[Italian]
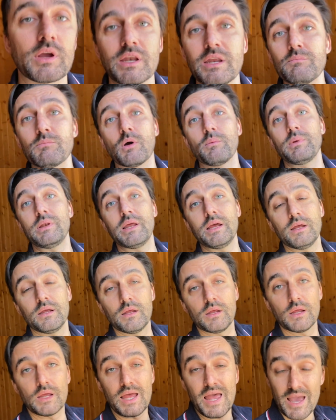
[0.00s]
che
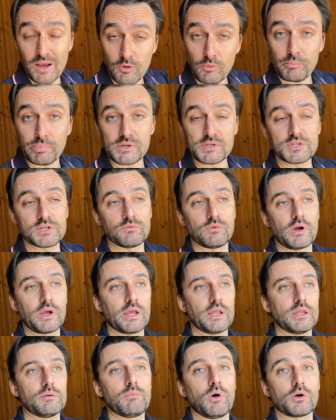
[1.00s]
l'immobile è comprensivo
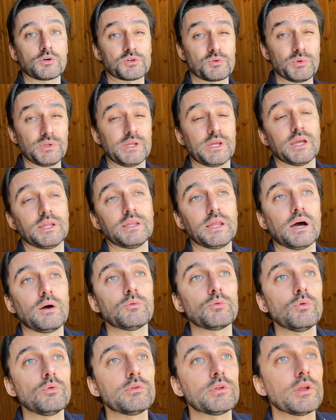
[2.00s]
anche di box, quindi che dà
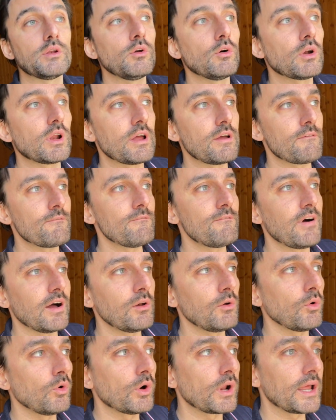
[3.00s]
un ulteriore
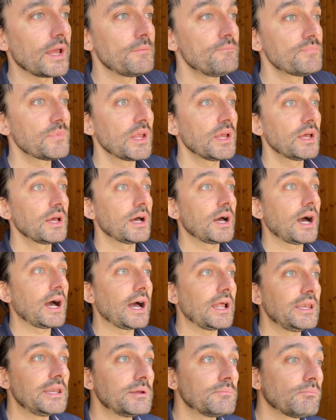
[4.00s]
valore
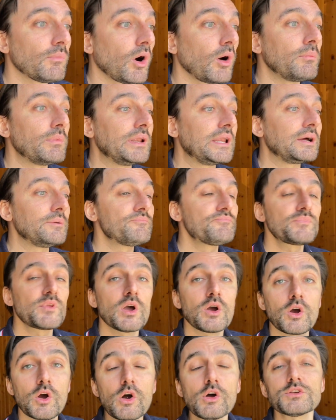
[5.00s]
all'immobile.
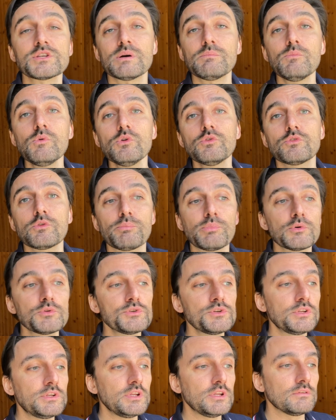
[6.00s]
Cosa molto
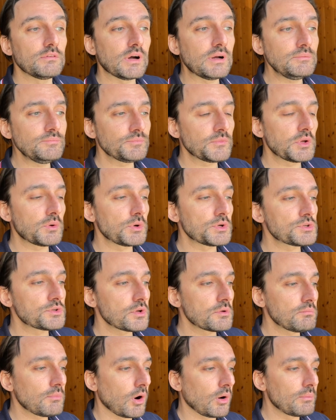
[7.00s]
positiva di questo
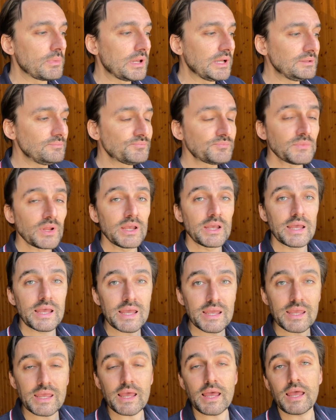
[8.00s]
immobile
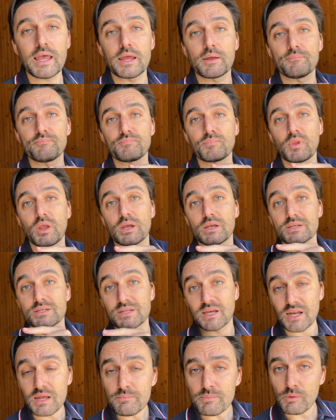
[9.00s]
è che
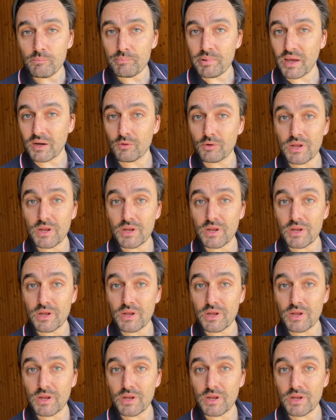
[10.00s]
sarebbe un piano